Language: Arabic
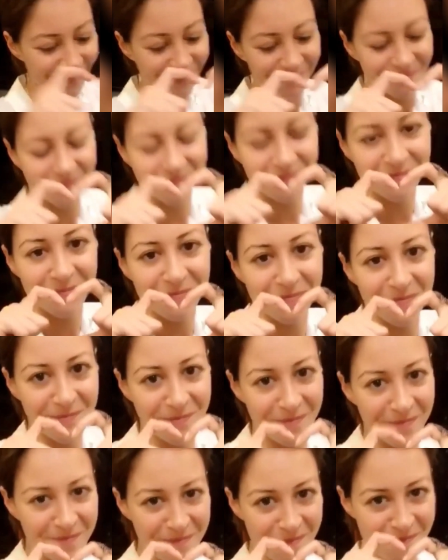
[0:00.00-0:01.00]
بس قبل
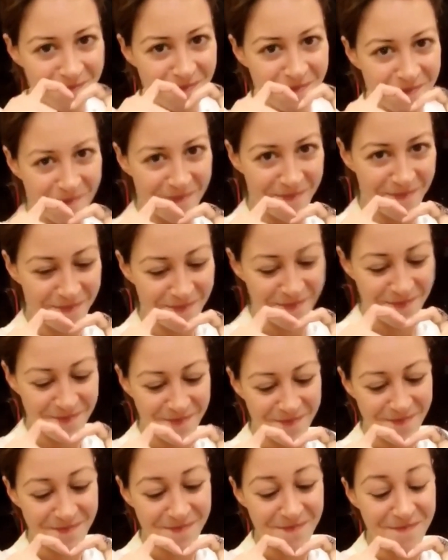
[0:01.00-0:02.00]
أي حاجة من فضلك
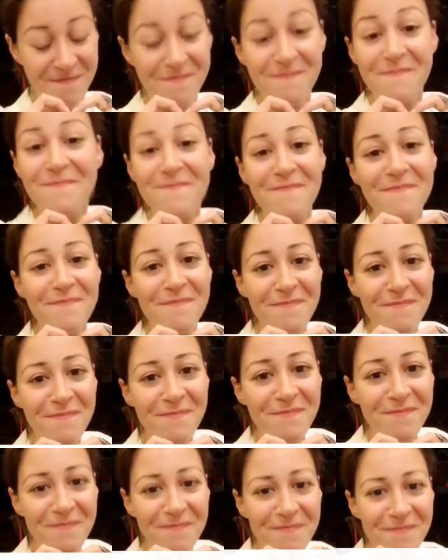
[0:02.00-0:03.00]
اعمل لايك
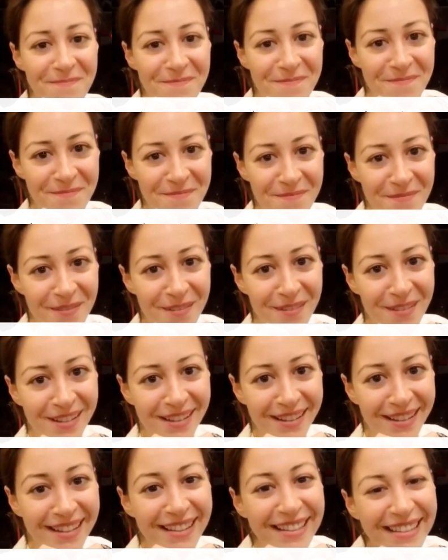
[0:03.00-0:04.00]
للفيديو
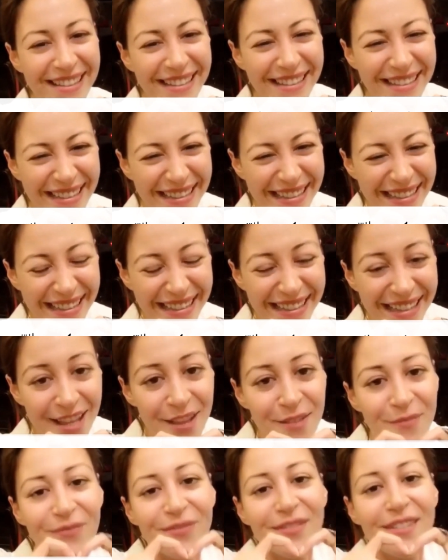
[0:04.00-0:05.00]
واشترك في القناة لو ما
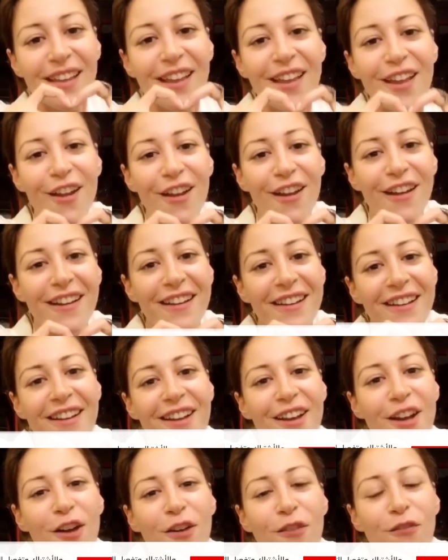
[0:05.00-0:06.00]
كنتش مشترك
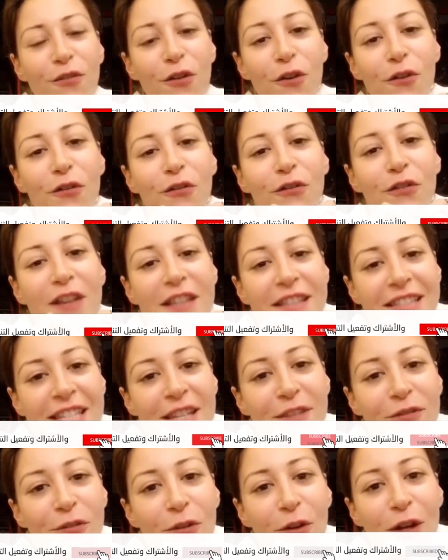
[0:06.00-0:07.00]
وفعل
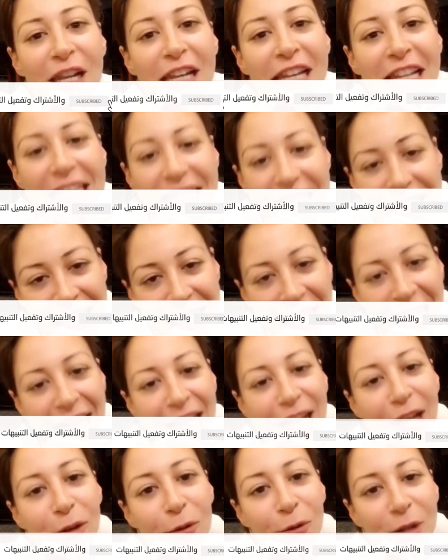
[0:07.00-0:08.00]
زرار الجرس على كل
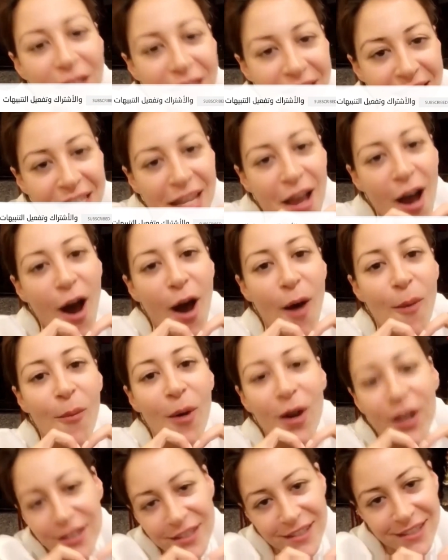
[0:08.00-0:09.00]
الإشعارات ضروري جدا
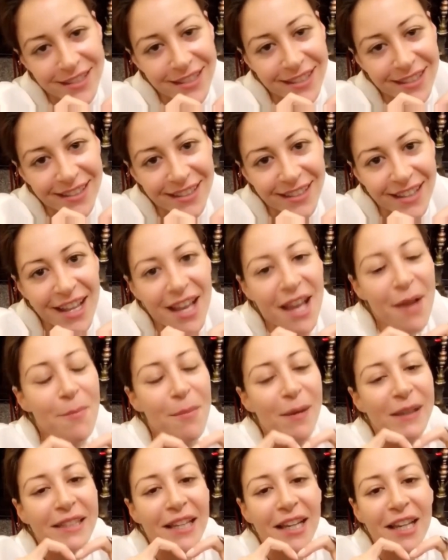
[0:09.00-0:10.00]
جدا
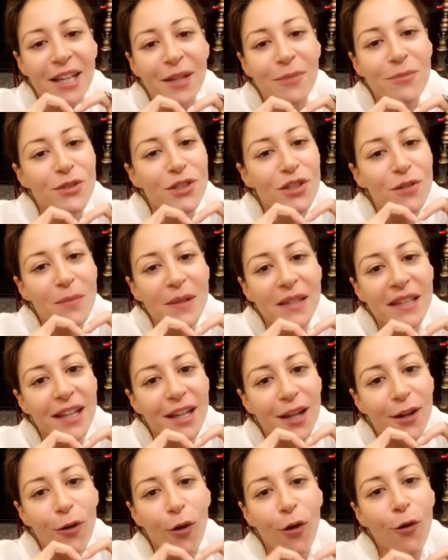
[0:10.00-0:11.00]
علشان كل جديد
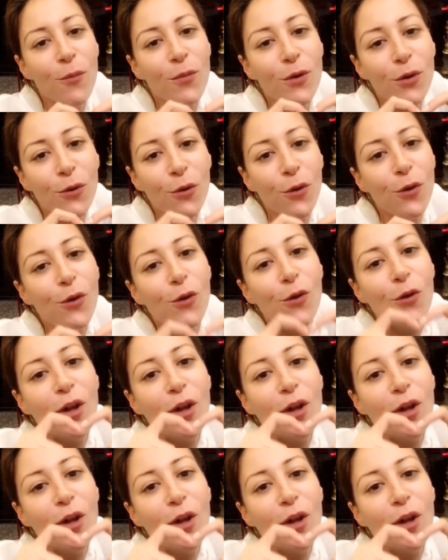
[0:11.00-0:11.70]
يجيلك لحد عندك